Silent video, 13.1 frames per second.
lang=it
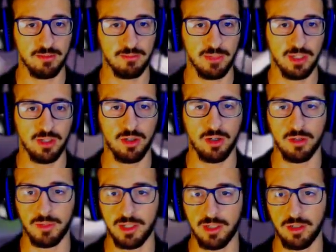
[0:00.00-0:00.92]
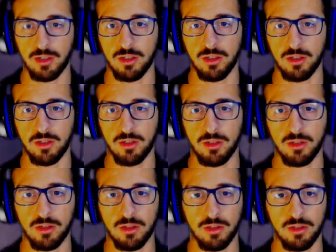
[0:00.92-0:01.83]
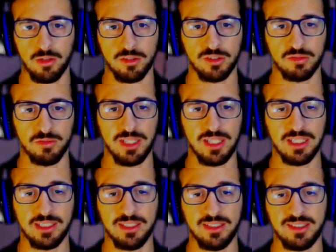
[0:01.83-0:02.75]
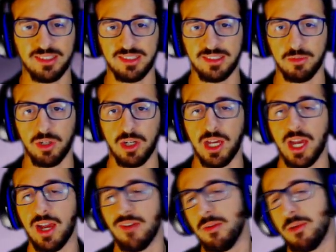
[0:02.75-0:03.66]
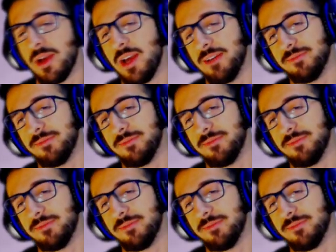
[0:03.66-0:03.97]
Ma no, ma no, no, no, no, no, sbagliatissimo. Eh, vabbè.